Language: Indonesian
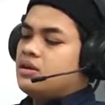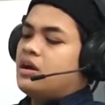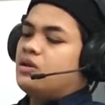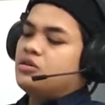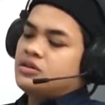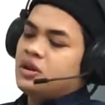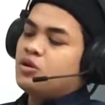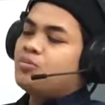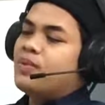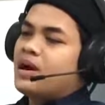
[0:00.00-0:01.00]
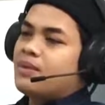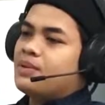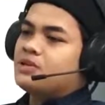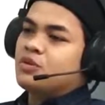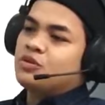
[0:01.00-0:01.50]
nggak nggak lupa
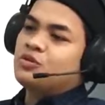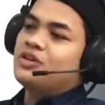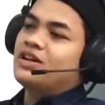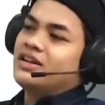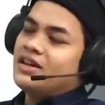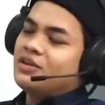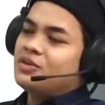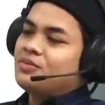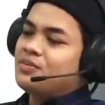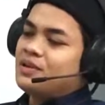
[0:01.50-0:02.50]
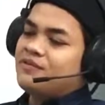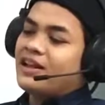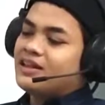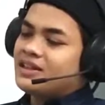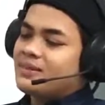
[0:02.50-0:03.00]
password Google-nya itu
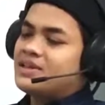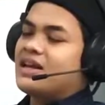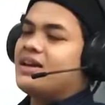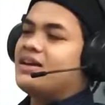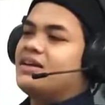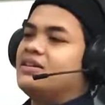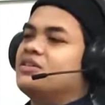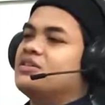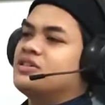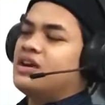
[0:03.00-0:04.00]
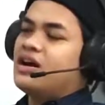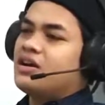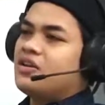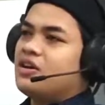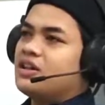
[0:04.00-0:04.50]
file tetap masih ada gitu. Sedangkan
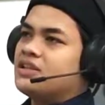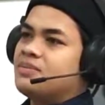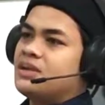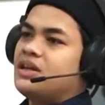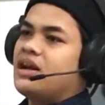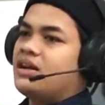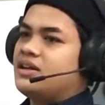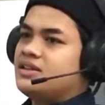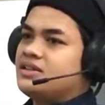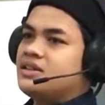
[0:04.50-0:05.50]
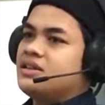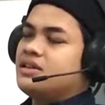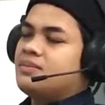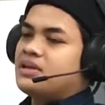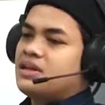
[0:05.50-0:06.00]
kalau kita simpan di hard disk
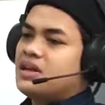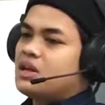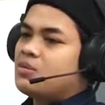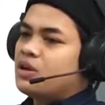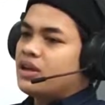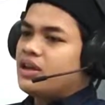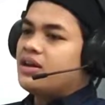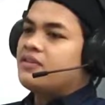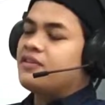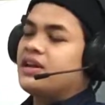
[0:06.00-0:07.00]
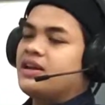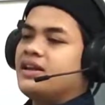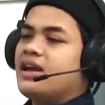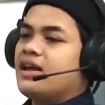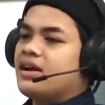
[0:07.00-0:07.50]
masih ada kemungkinan filenya
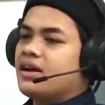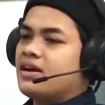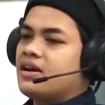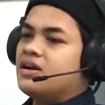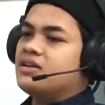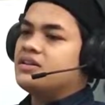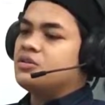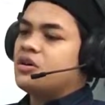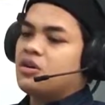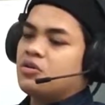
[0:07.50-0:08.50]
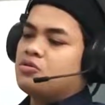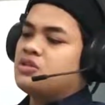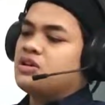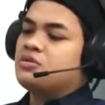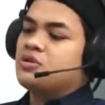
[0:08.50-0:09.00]
hilang karena oh. hard disk itu oh. kalau
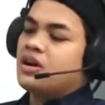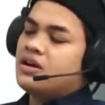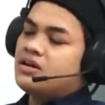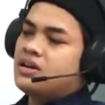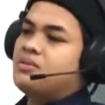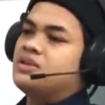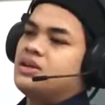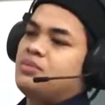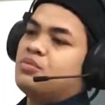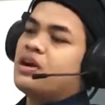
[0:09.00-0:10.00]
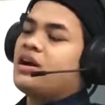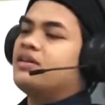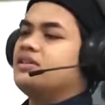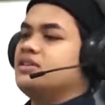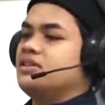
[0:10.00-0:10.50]
rusak juga kan nggak bisa yeah, iya, dibuka yeah, yeah,